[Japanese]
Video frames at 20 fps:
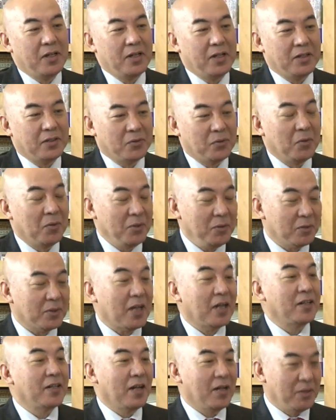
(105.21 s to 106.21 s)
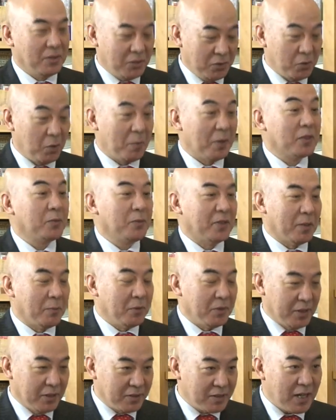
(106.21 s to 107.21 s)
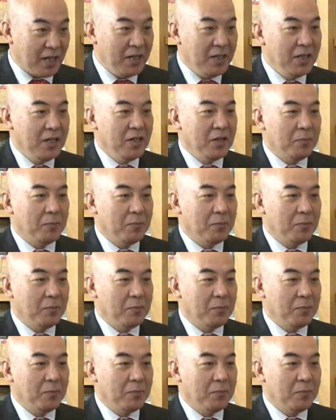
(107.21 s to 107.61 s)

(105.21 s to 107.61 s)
倍総理の対談集をまとめたもんですが、はい、